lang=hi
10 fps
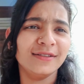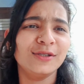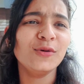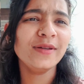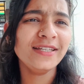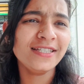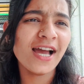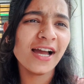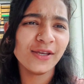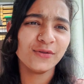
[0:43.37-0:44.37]
तो मैं नीचे
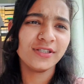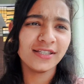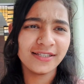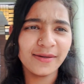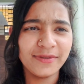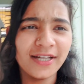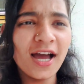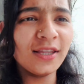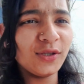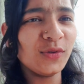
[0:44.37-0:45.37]
आ गई हूँ सबसे अब
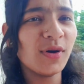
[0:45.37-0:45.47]
दिखाती हूँ